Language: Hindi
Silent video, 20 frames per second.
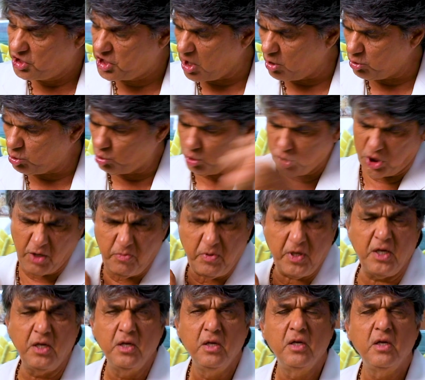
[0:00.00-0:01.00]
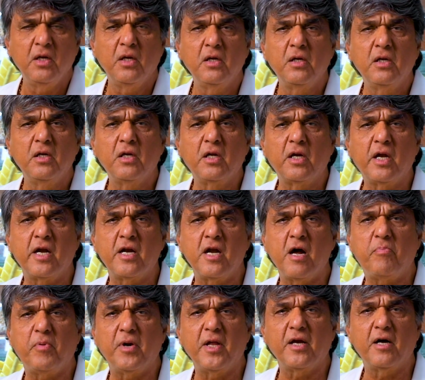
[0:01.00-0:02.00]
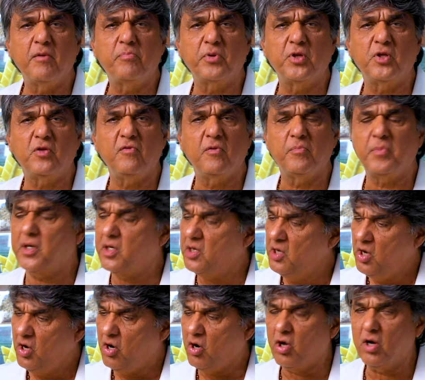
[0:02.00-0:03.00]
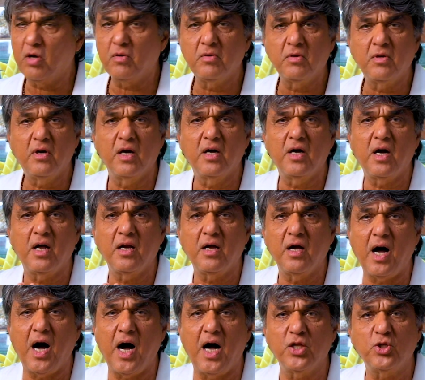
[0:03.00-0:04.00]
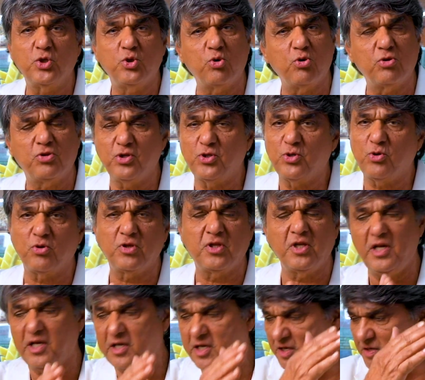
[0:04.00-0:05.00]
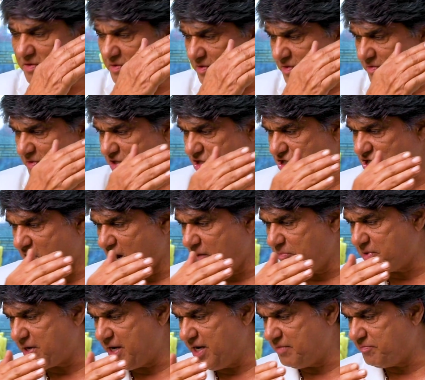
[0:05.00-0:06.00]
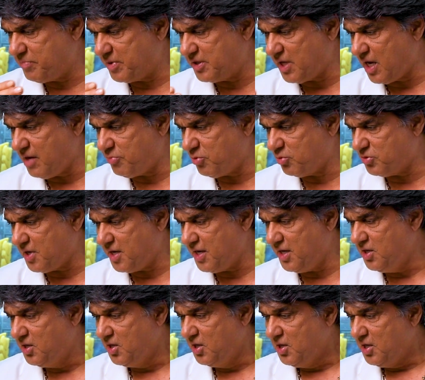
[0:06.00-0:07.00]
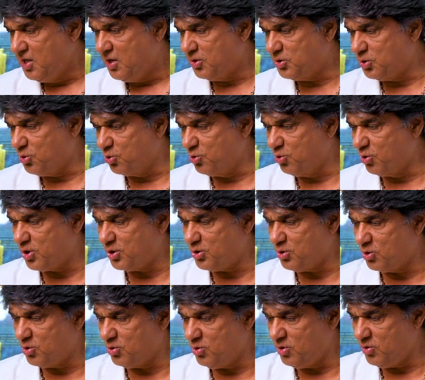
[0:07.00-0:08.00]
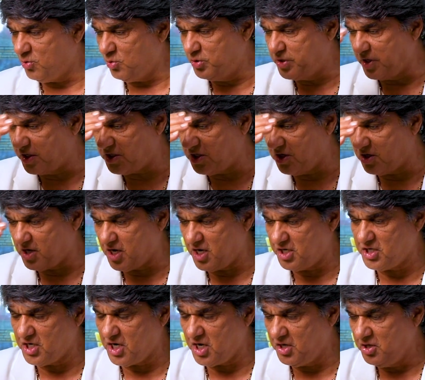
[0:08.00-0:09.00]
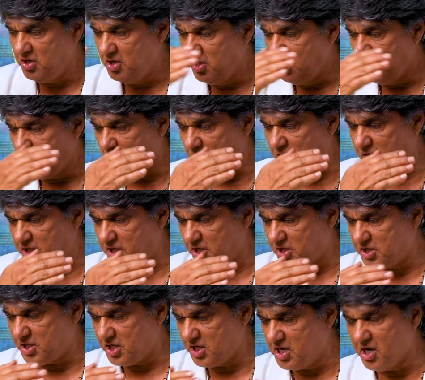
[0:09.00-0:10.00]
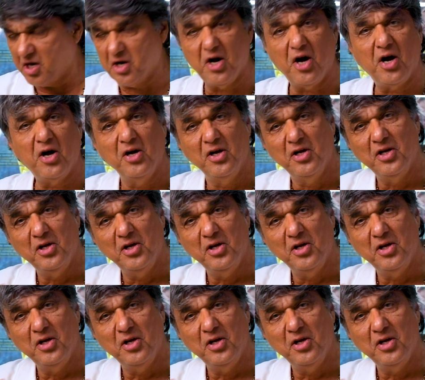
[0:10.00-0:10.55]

जाओ तुझे भी रहना पड़ेगा पृथ्वी पर और गंगा हाथ जोड़ती जोड़ती लेकिन शाप का एक प्रताप होता है दोनों के दोनों उधर से राजा और इधर से गंगा